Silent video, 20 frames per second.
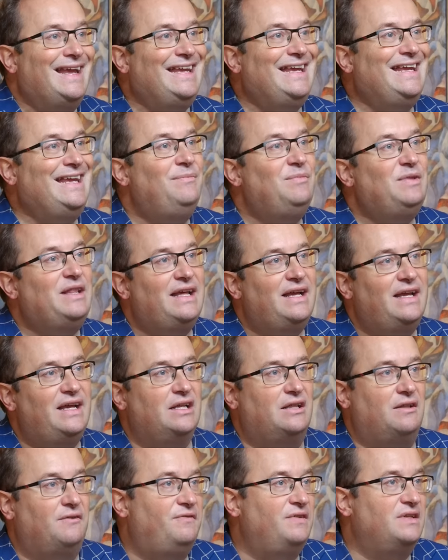И именно
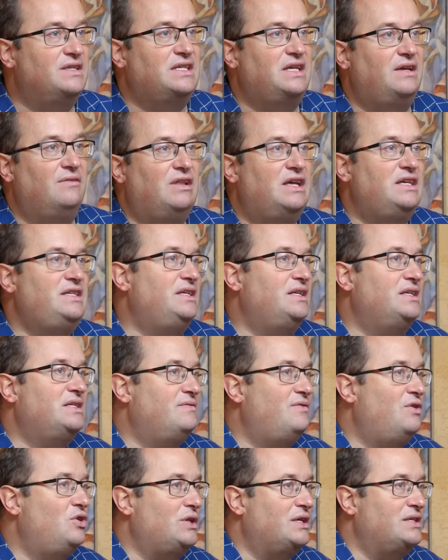это финские власти
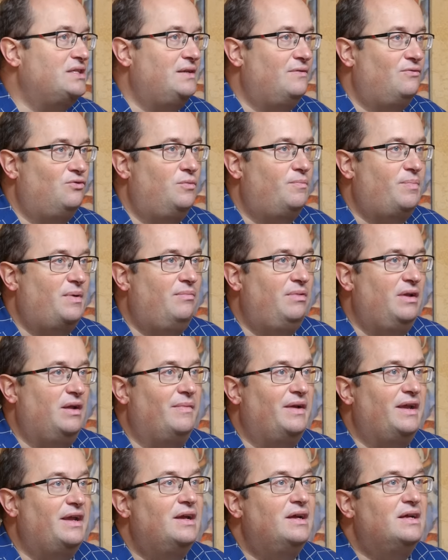называют основной
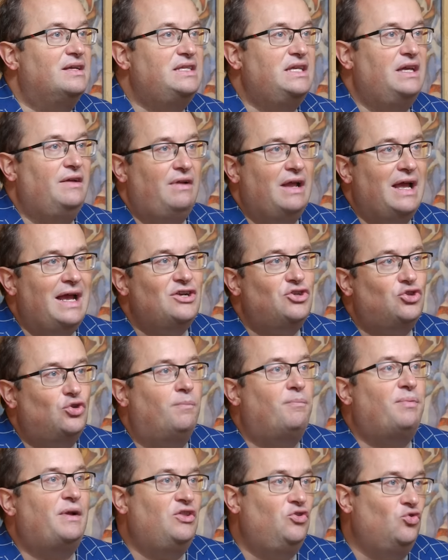проблемой, заявляя, что
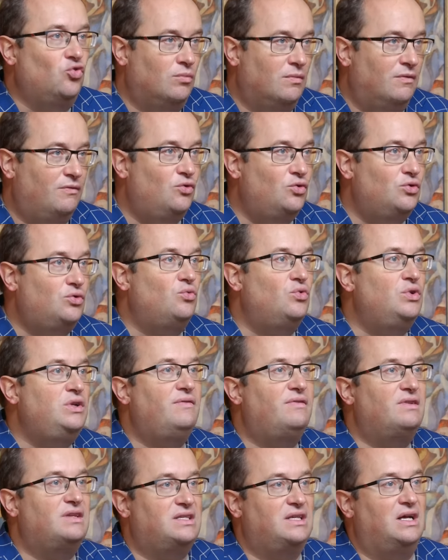продумывают
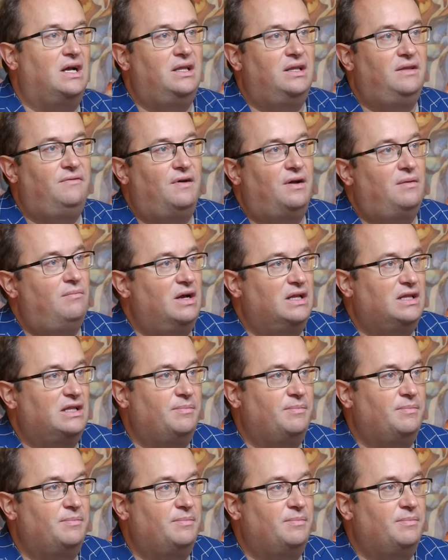универсальный формат